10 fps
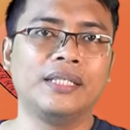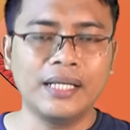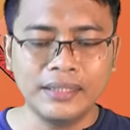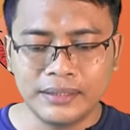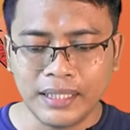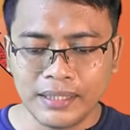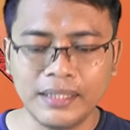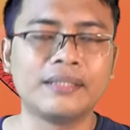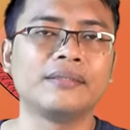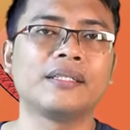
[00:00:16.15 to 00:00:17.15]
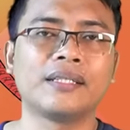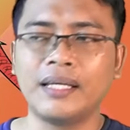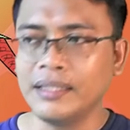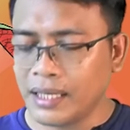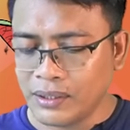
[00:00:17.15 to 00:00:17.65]
Jangan-jangan
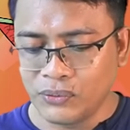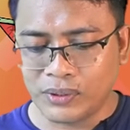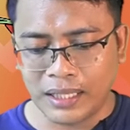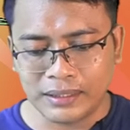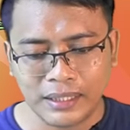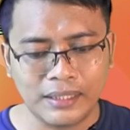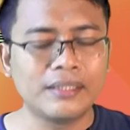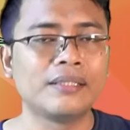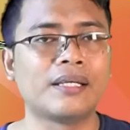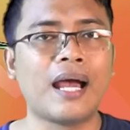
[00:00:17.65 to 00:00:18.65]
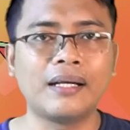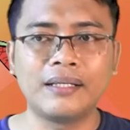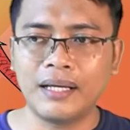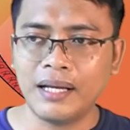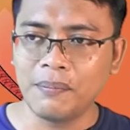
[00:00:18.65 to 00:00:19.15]
kenaikan UKT ini
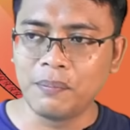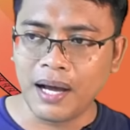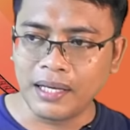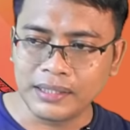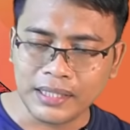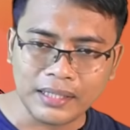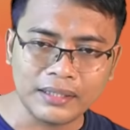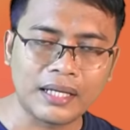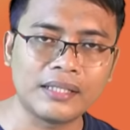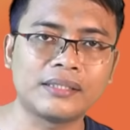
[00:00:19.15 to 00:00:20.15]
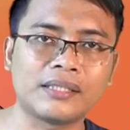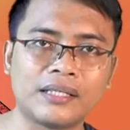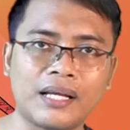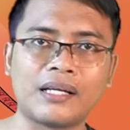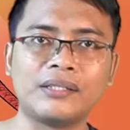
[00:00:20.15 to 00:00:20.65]
adalah bagian dari
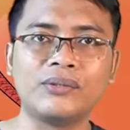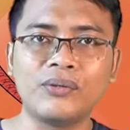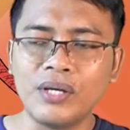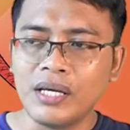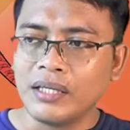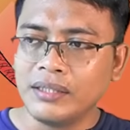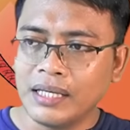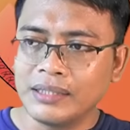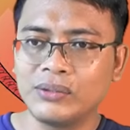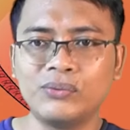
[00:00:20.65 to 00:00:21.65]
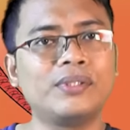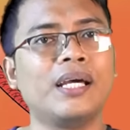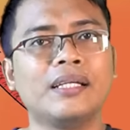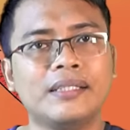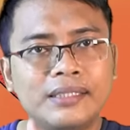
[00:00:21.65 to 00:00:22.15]
skenario yang
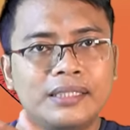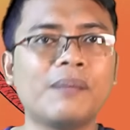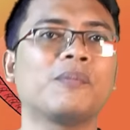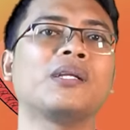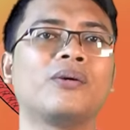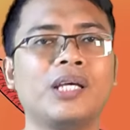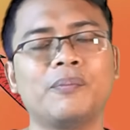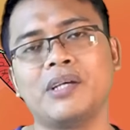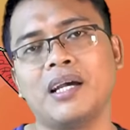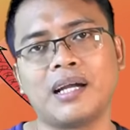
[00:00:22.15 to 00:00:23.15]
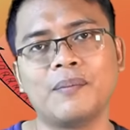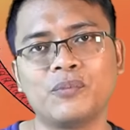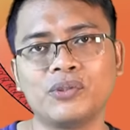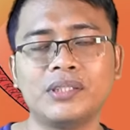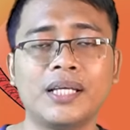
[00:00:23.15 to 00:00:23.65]
sudah disiapkan oleh pihak
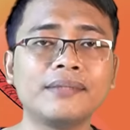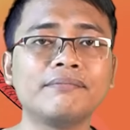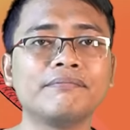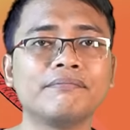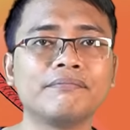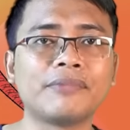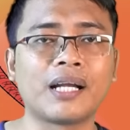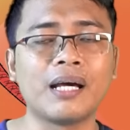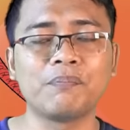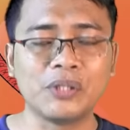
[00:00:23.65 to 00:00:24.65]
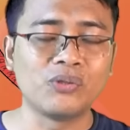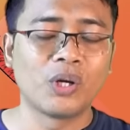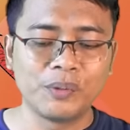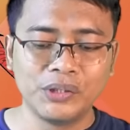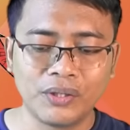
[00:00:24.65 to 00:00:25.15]
kampus dan para
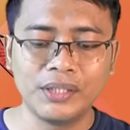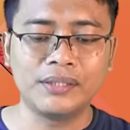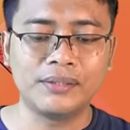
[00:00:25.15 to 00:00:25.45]
pinjol-pinjol